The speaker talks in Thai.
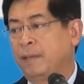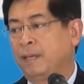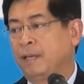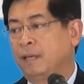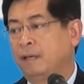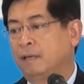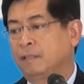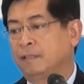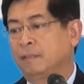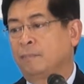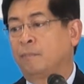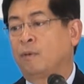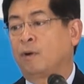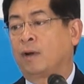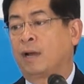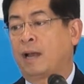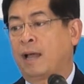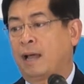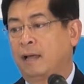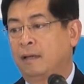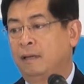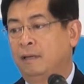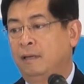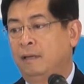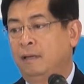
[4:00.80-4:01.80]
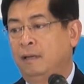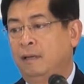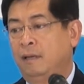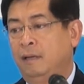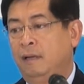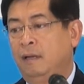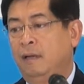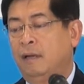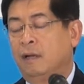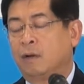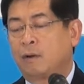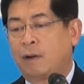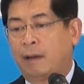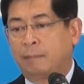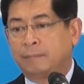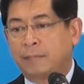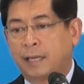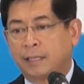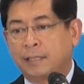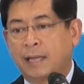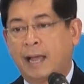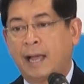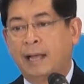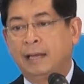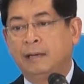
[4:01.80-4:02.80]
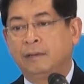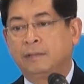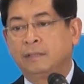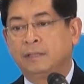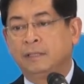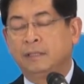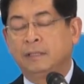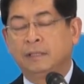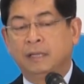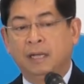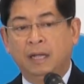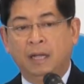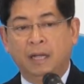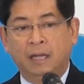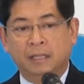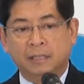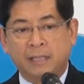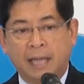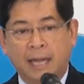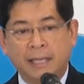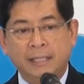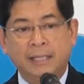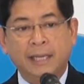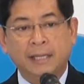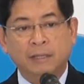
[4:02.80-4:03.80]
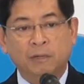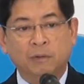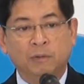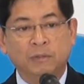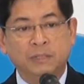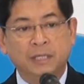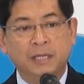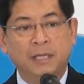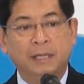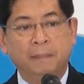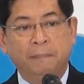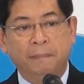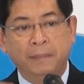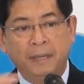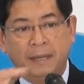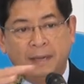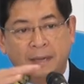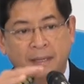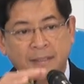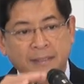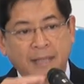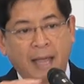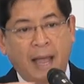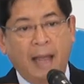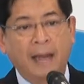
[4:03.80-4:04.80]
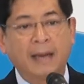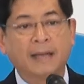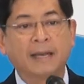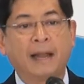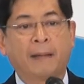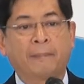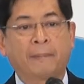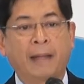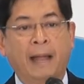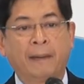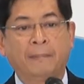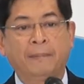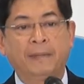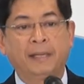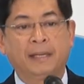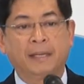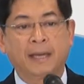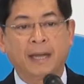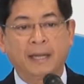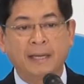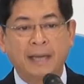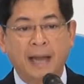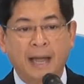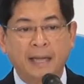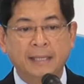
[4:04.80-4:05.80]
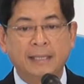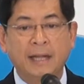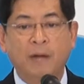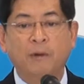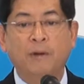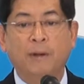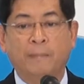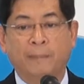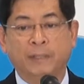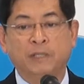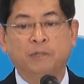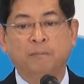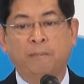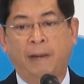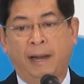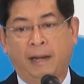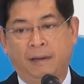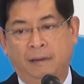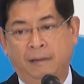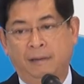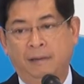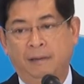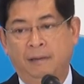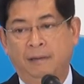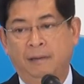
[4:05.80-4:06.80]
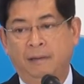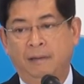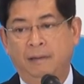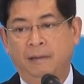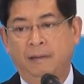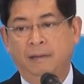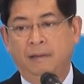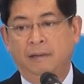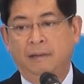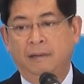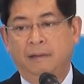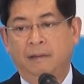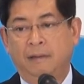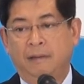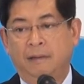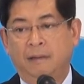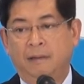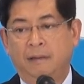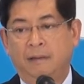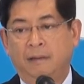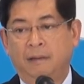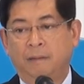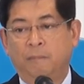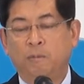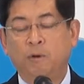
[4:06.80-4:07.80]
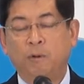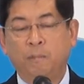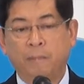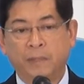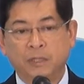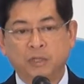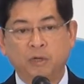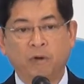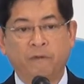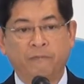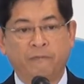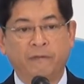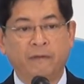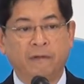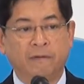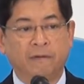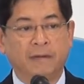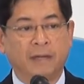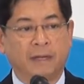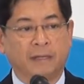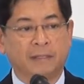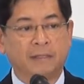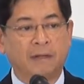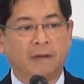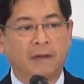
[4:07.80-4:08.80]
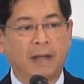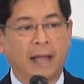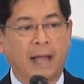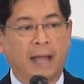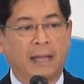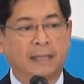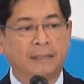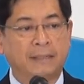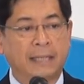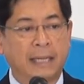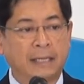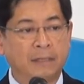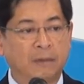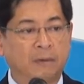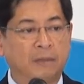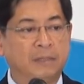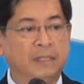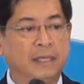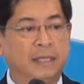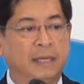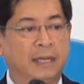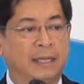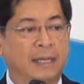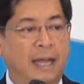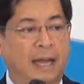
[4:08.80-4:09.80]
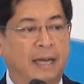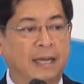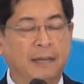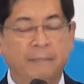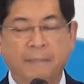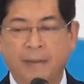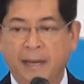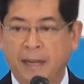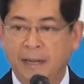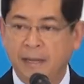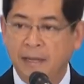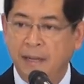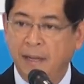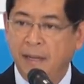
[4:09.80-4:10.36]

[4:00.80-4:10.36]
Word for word: ปีนี้ก็จะหมดแล้วความท้าทายเราคือใช้เทคโนโลยีเพื่อรักษาระดับการผลิตให้ได้เท่ากับปัจจุบัน พวกมาชัวฟิลเนี่ยต้องหาเทคโนโลยีในการที่มา